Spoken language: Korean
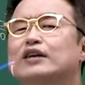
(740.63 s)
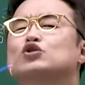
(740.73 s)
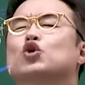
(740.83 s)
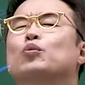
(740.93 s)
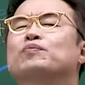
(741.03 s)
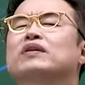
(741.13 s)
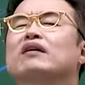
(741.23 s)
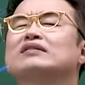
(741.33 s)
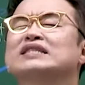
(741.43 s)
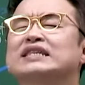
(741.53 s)
좀
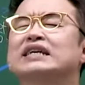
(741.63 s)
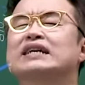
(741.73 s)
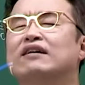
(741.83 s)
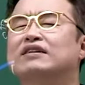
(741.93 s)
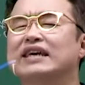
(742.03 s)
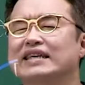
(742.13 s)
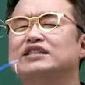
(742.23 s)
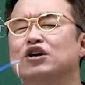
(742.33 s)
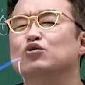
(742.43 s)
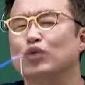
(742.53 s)
더 실력이
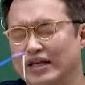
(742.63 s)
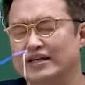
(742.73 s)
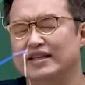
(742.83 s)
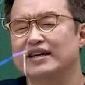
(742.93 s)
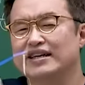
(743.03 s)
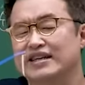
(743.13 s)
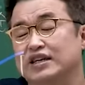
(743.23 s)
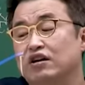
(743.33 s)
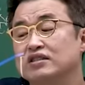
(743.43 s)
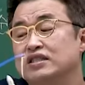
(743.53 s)
인정되는
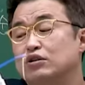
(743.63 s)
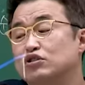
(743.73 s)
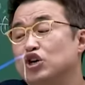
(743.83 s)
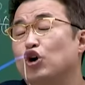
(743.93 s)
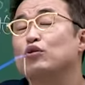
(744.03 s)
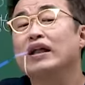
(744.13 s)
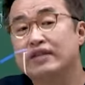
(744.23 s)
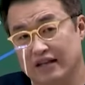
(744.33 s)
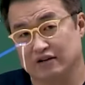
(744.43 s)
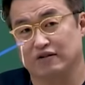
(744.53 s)
그런 시대로
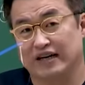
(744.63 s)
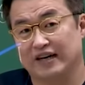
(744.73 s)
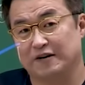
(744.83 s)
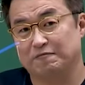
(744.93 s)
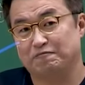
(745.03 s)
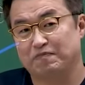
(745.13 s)
전환되는 거예요.